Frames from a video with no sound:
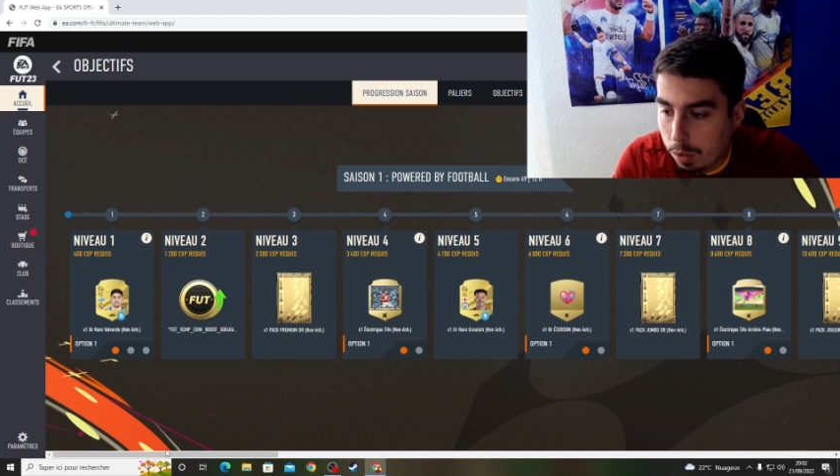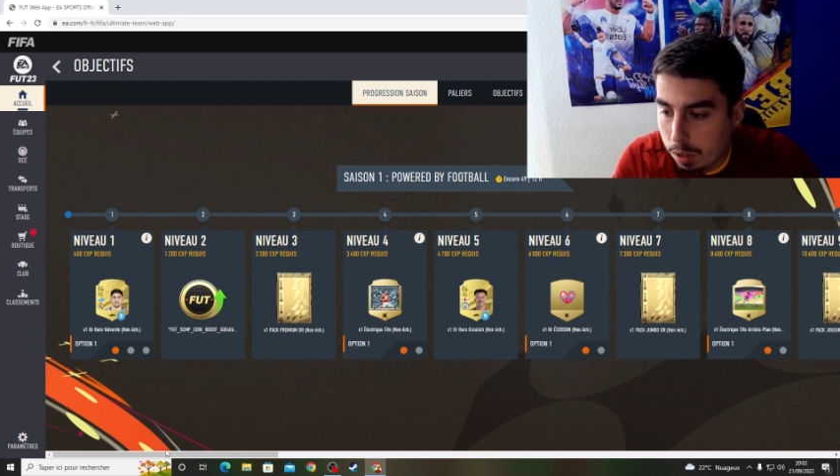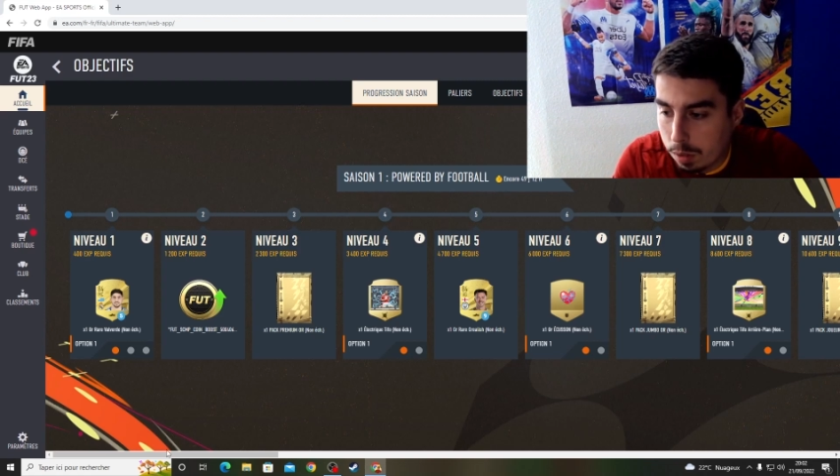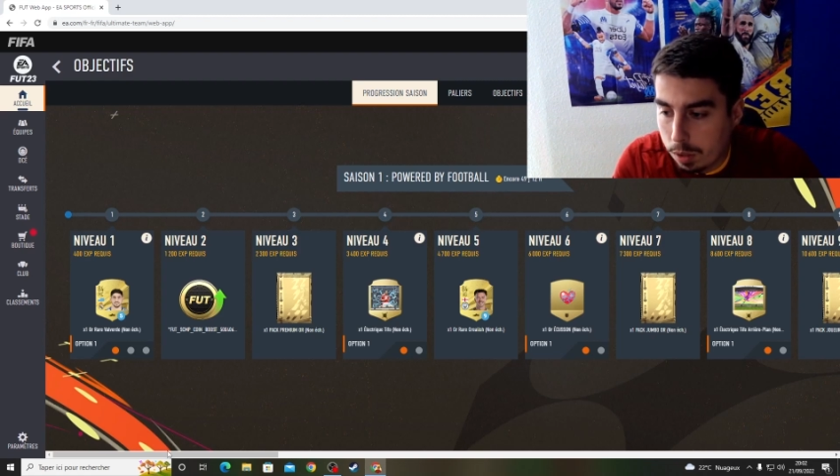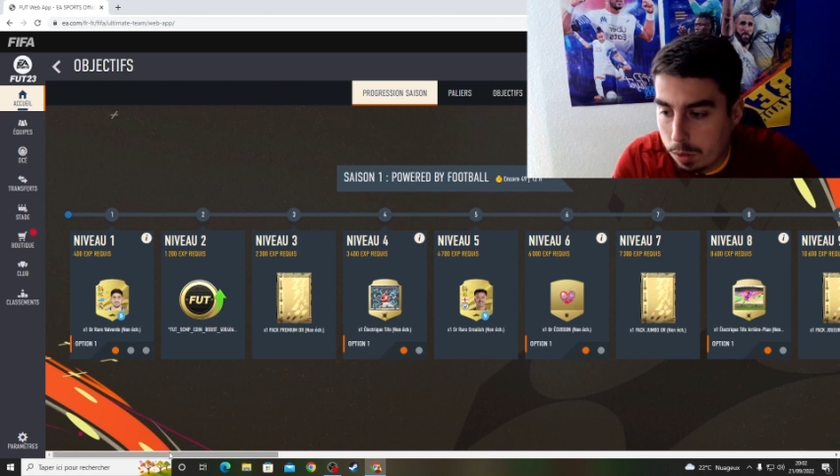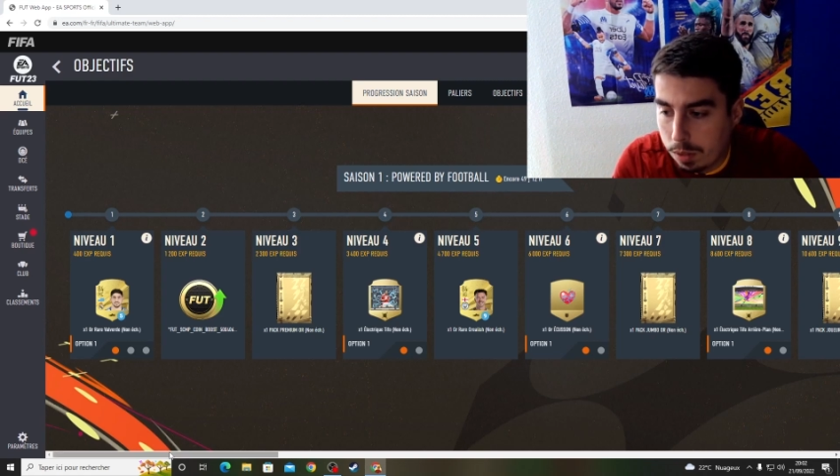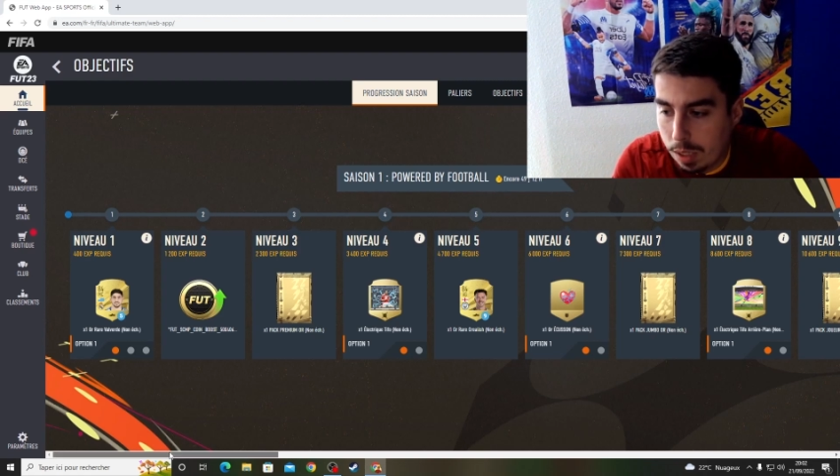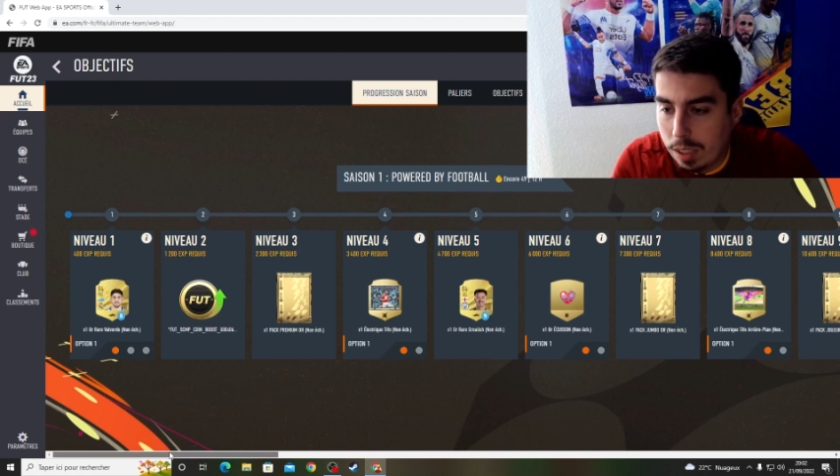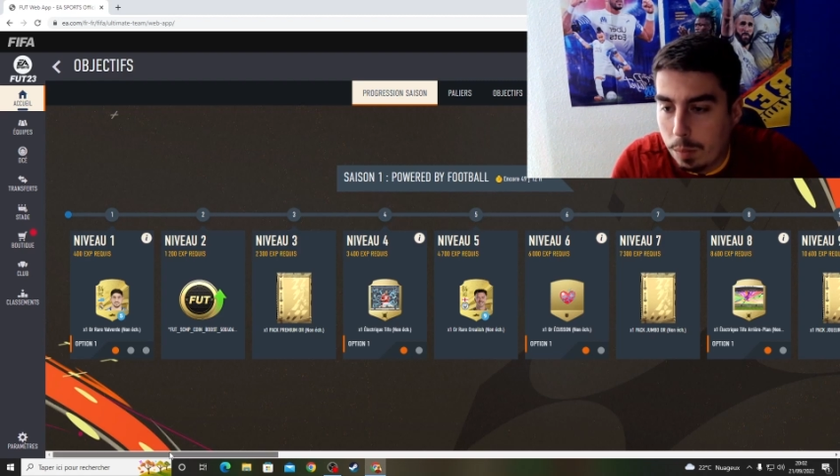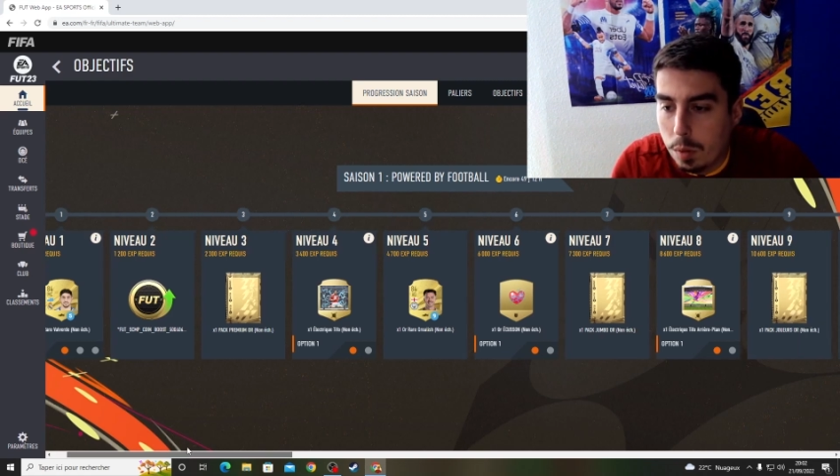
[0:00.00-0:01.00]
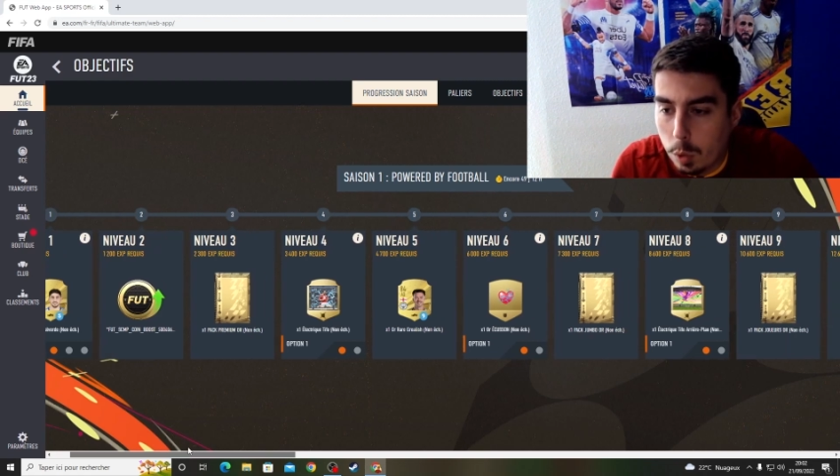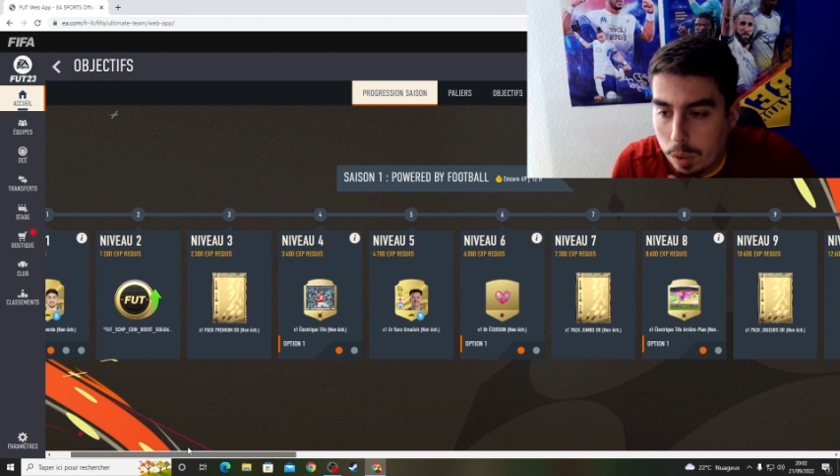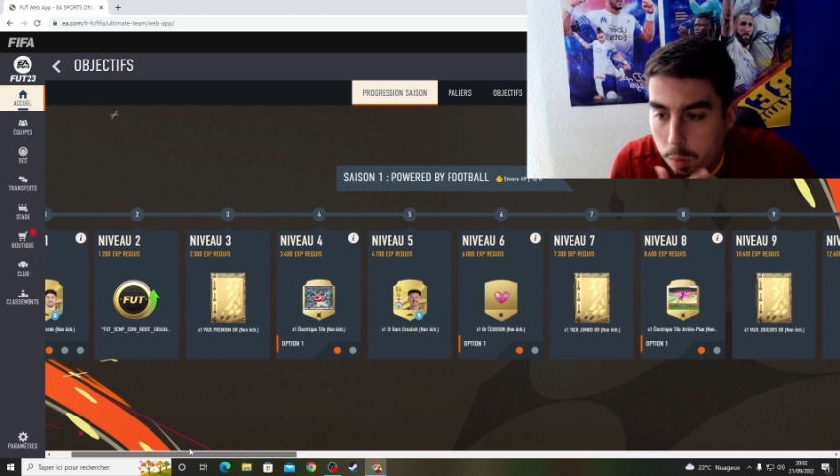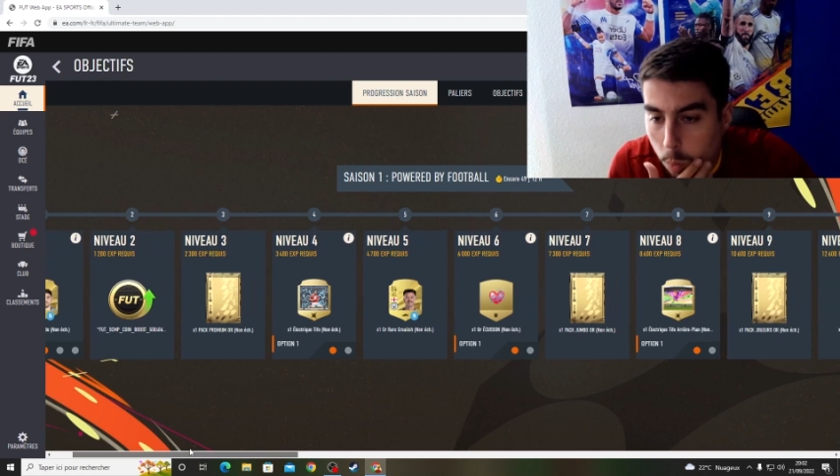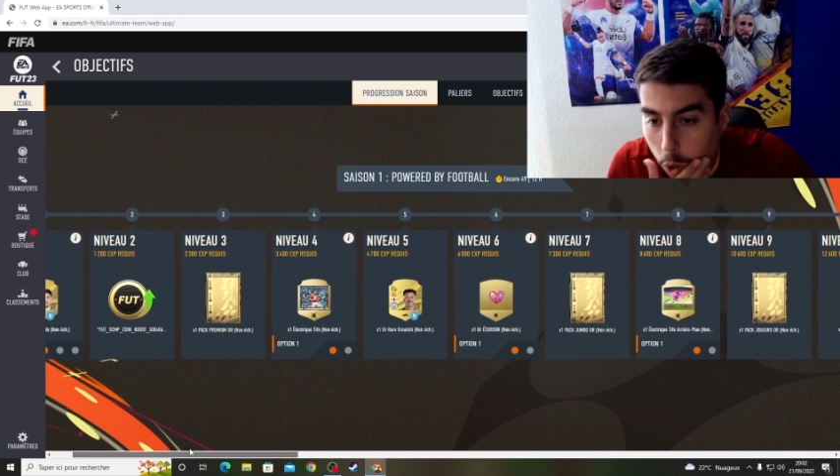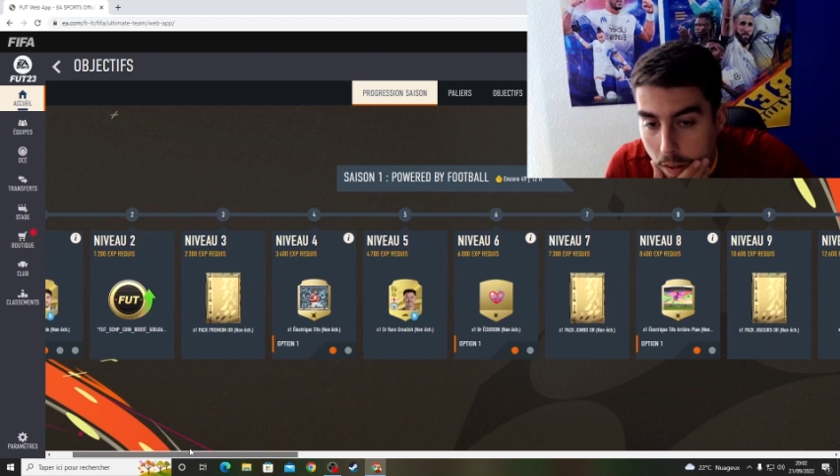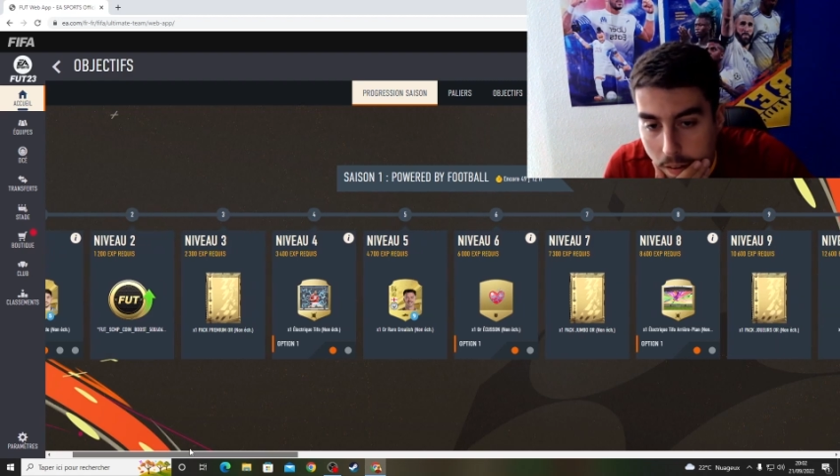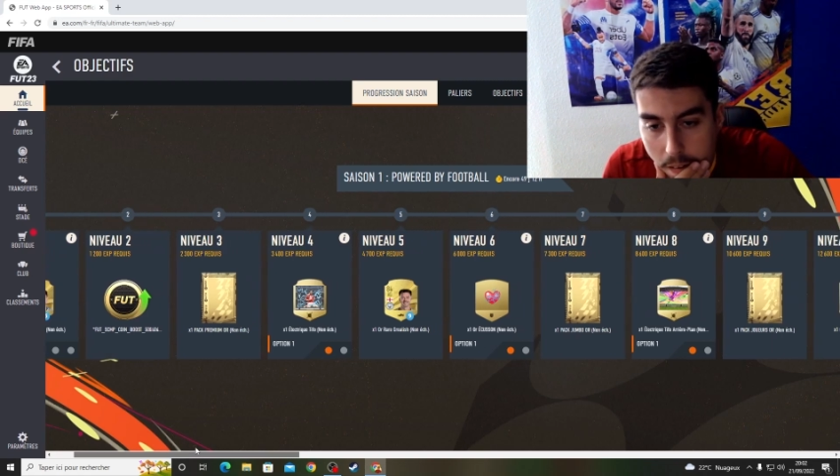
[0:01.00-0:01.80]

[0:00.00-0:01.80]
ok. Autant pour moi, autant pour moi.